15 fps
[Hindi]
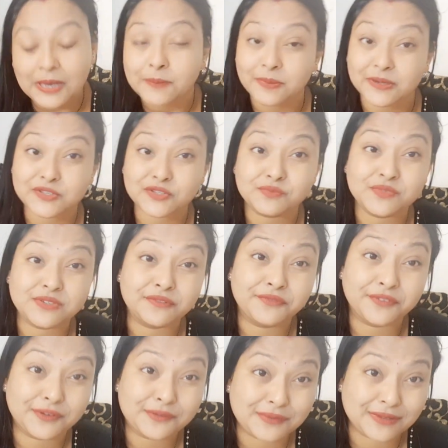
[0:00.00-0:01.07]
परसों मुझे
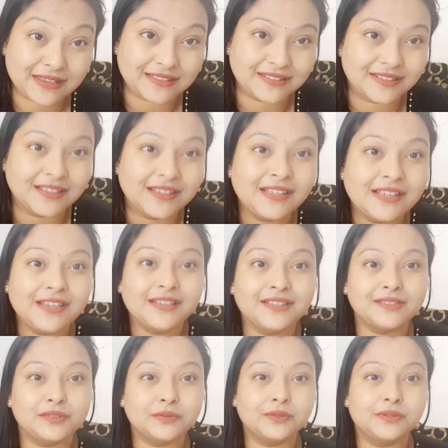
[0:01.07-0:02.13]
फिर हो गया था
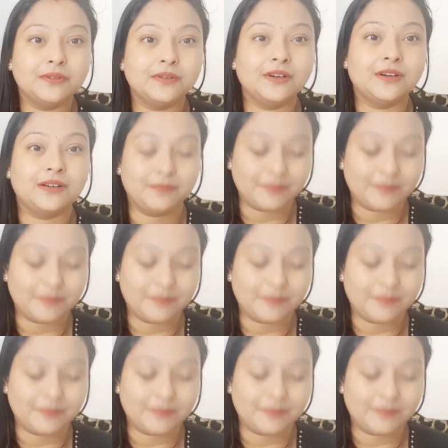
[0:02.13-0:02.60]
तो आ,